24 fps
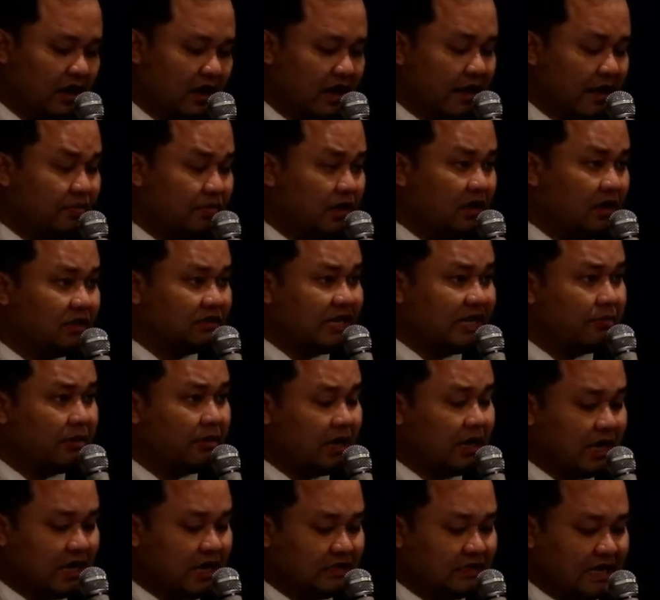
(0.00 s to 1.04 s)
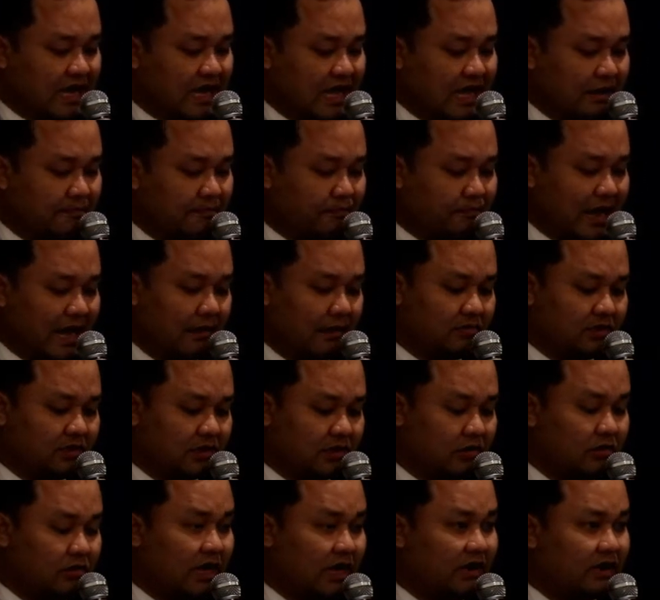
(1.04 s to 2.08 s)
นะครับ เจ้าพนักงานจะห้ามตามจะ
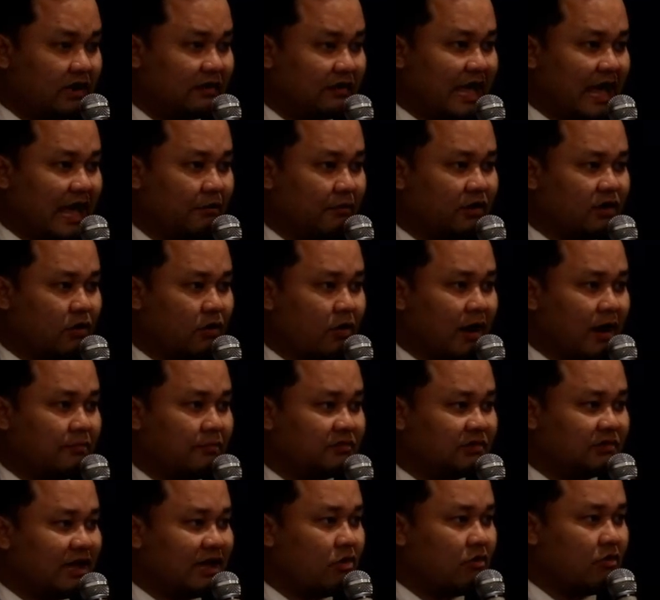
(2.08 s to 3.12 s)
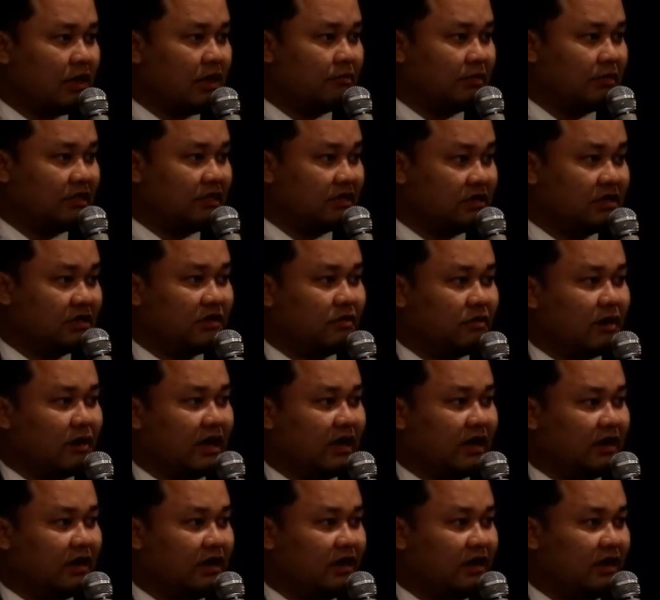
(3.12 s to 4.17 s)
เท่าใดก็ตาม คือความเศร้าเนี่ยมันเกินก
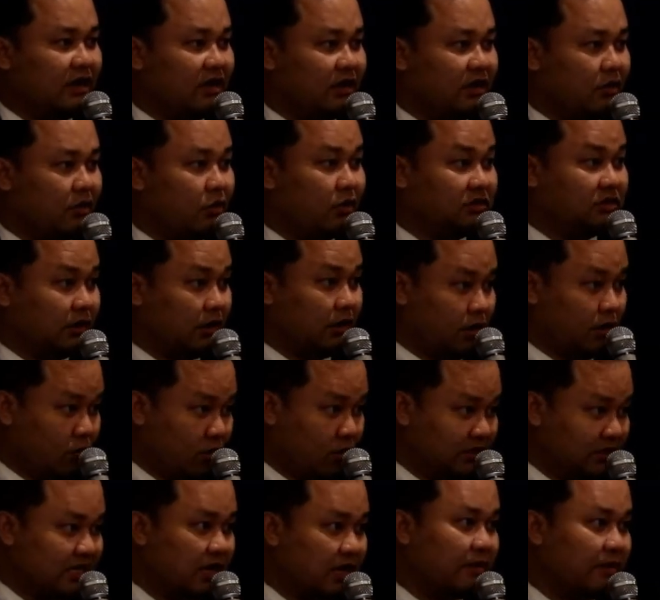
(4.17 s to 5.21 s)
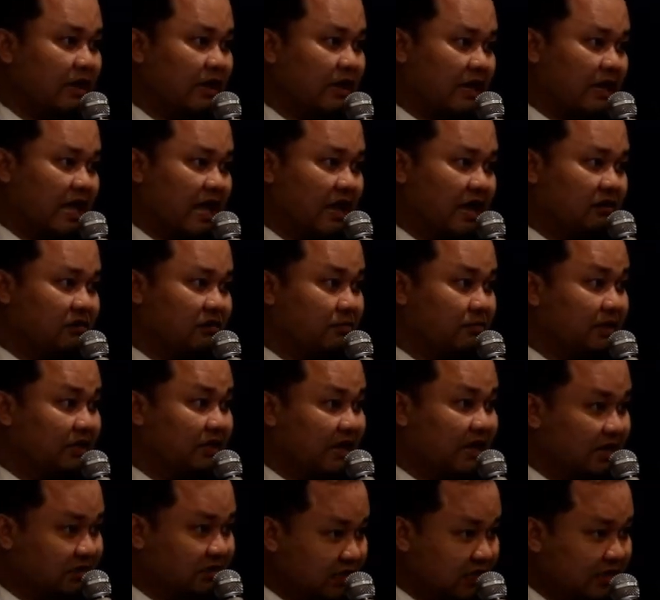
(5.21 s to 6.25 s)
ว่าที่คนจะกลัวเจ้าพนักงานที่เป็น
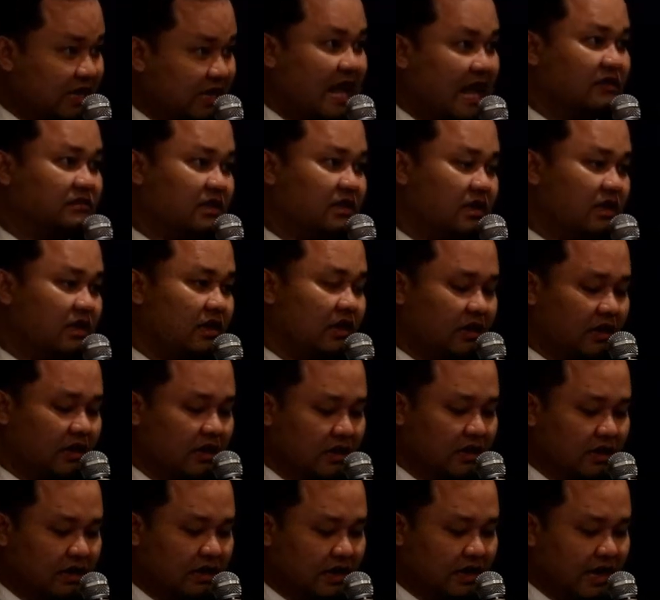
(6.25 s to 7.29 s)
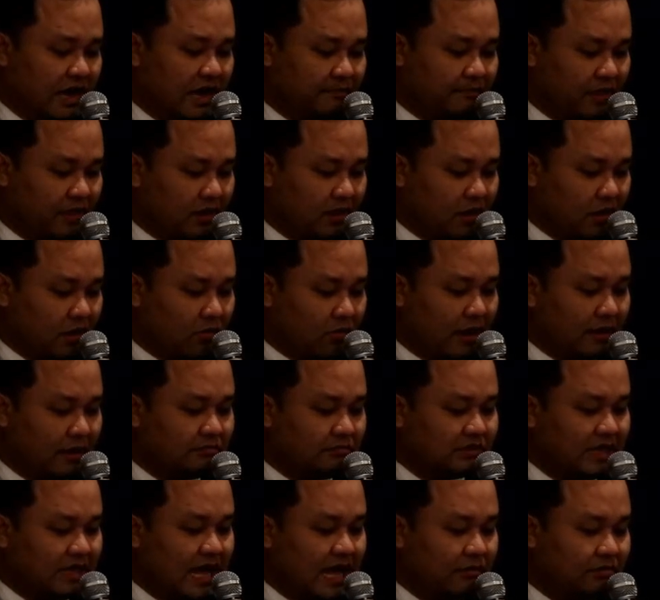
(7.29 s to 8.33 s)
ข้าราชการเสียอีกนะครับ ความ
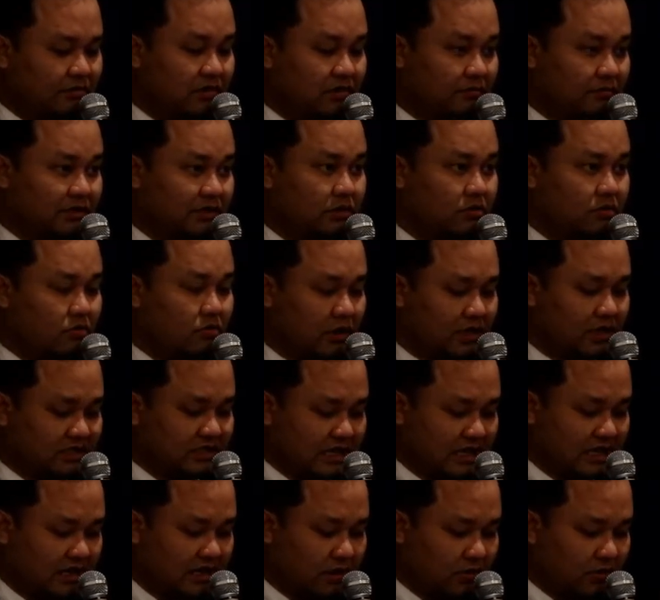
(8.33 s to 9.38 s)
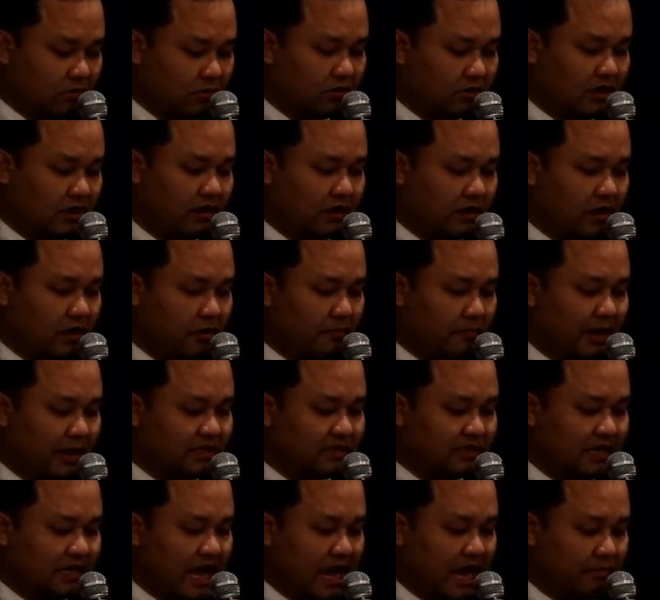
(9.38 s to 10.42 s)
ทราบถึงพระเจ้าอยู่หัวรัชกาลที่6เนี่ยก็พระ
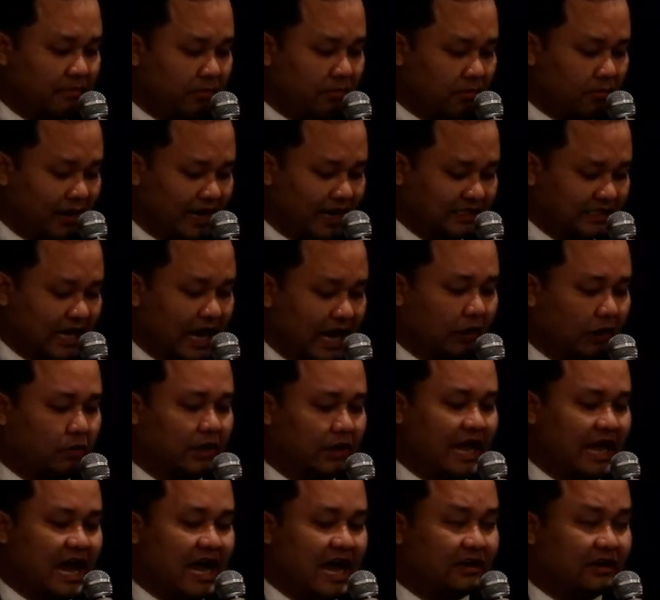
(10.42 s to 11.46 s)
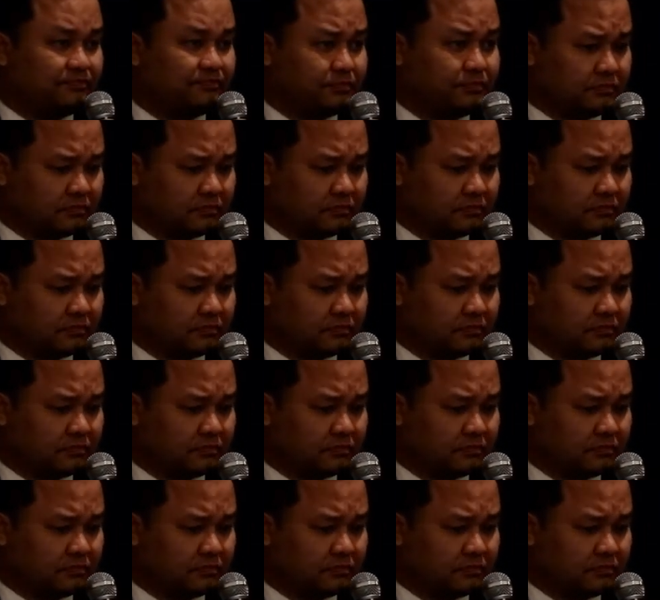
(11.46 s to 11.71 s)
ราชทานพระบรมราชานุญาต